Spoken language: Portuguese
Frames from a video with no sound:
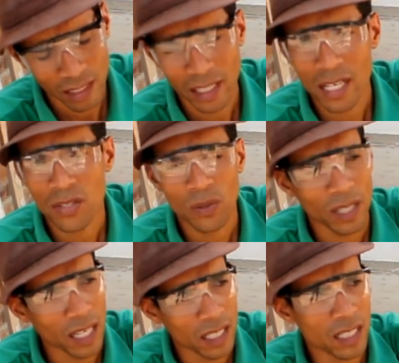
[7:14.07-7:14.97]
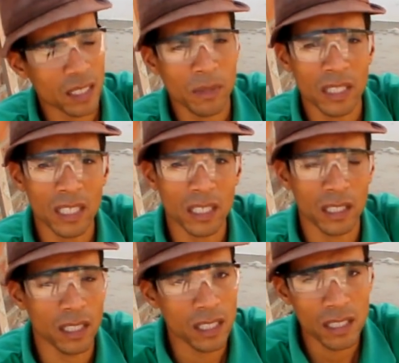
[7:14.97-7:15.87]
tracionada dessa maneira
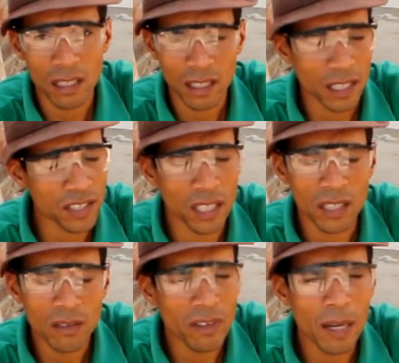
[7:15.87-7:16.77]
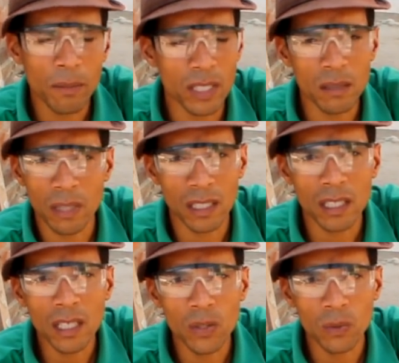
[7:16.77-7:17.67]
aqui, essa caixaria não vai abrir de
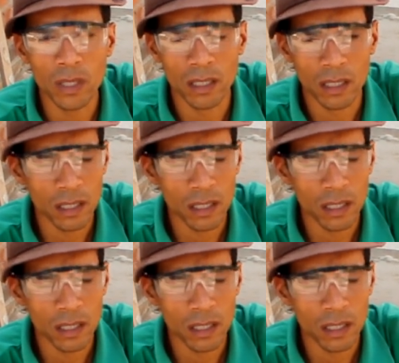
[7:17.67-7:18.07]
maneira nenhuma.